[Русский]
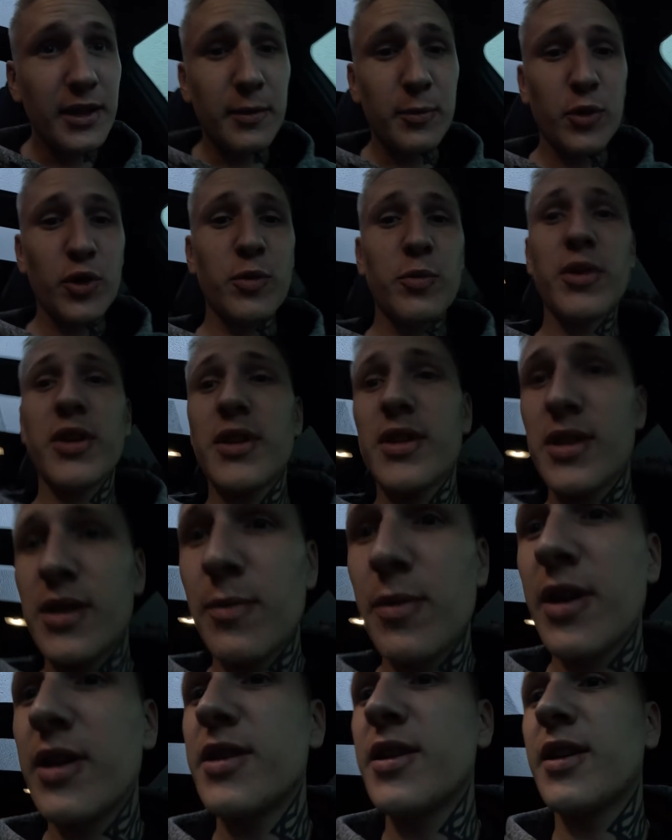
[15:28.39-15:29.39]
и
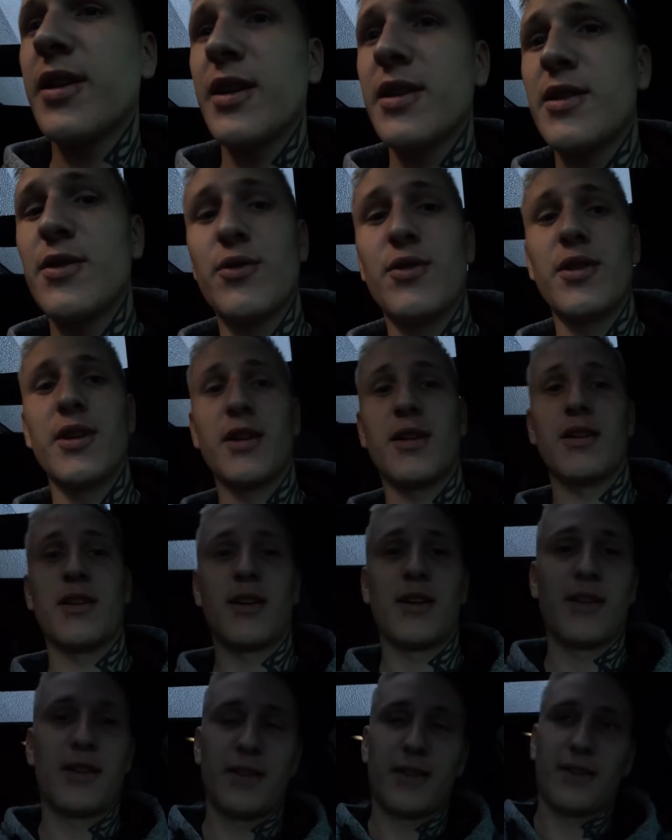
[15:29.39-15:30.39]
уже подходил
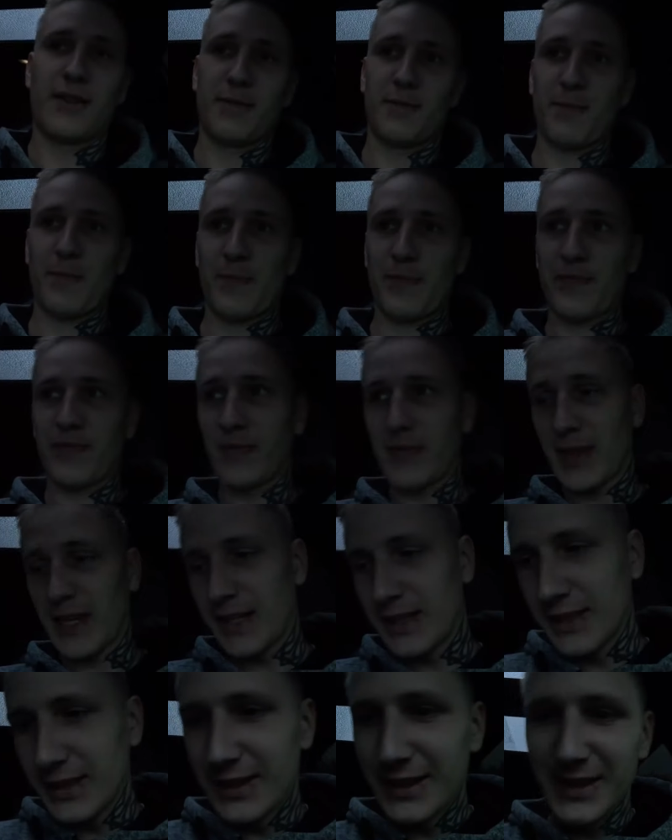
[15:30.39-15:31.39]
конец второй,
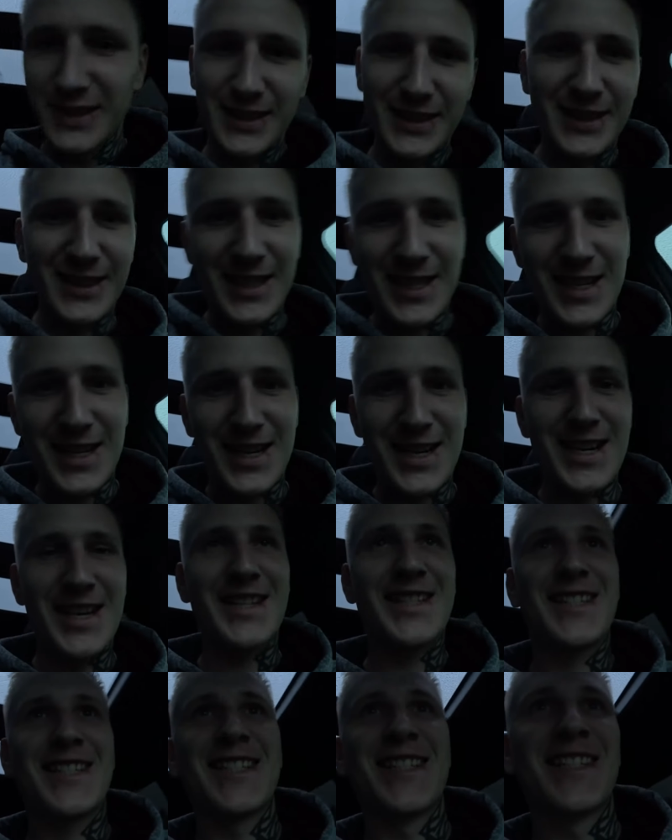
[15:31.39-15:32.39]
плюс у меня сел
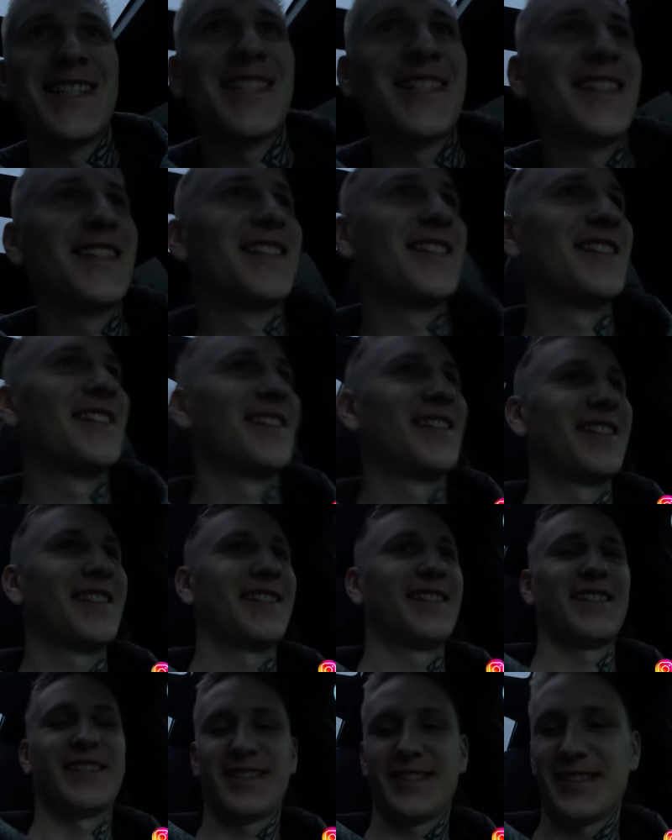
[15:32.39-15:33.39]
микрофон,
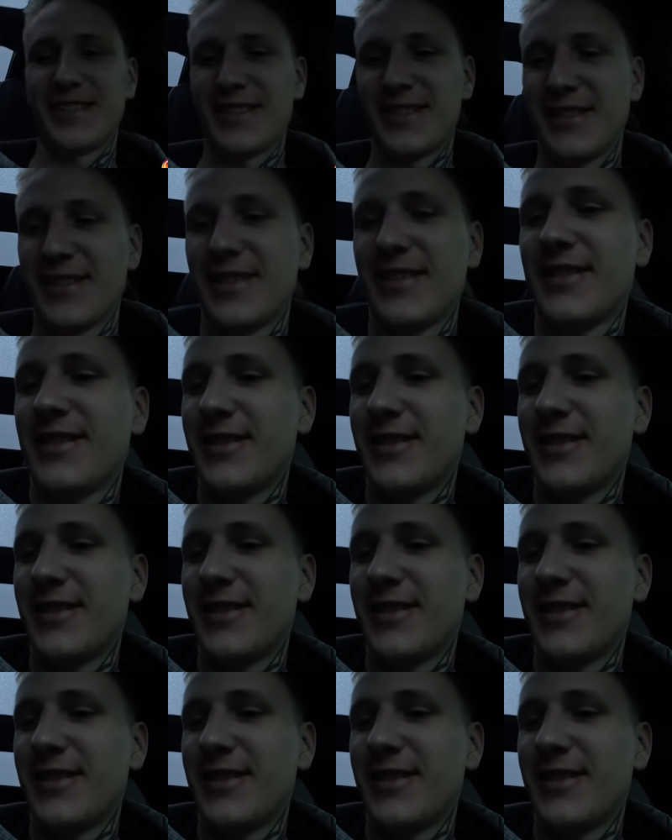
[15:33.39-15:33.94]
и я решил